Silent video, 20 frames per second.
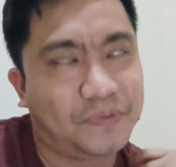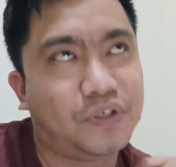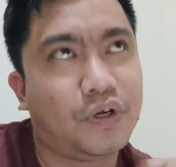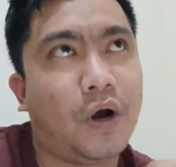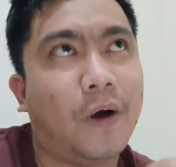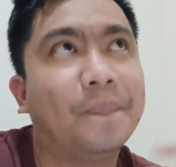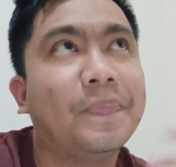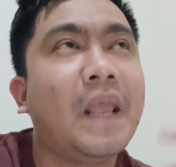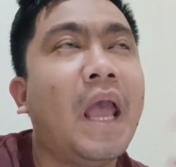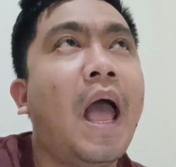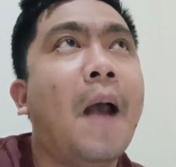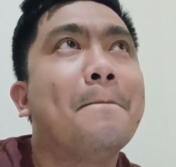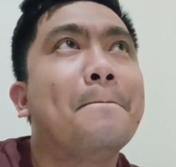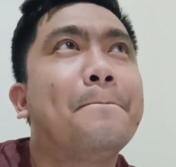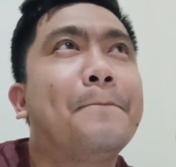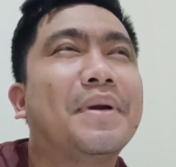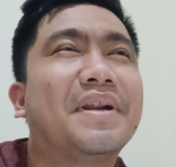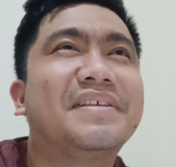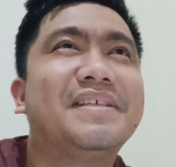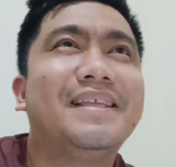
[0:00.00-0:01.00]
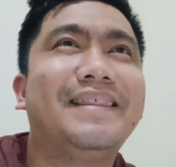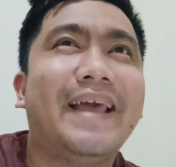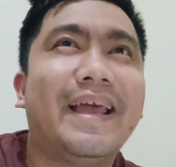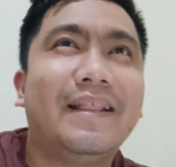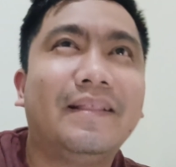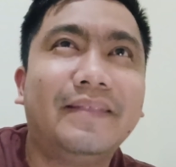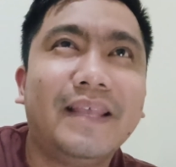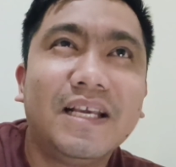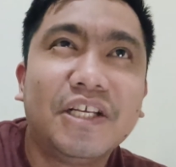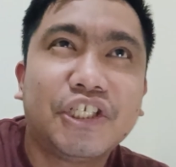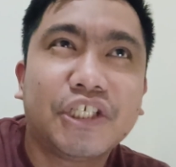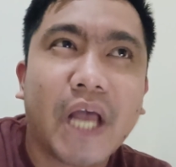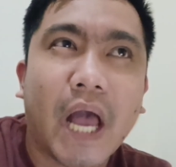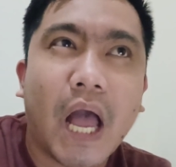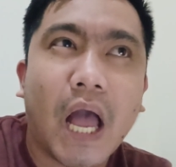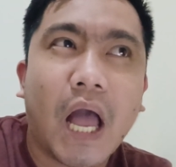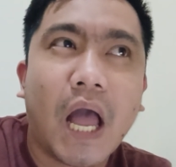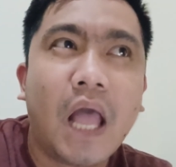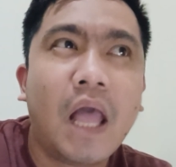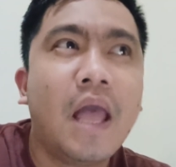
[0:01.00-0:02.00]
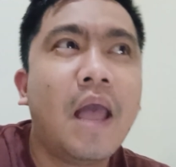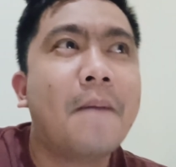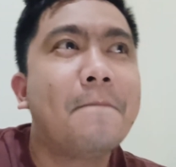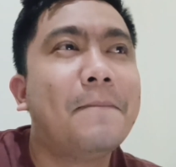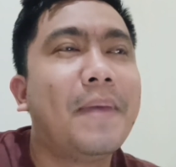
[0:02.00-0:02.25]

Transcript: So, presidente siya,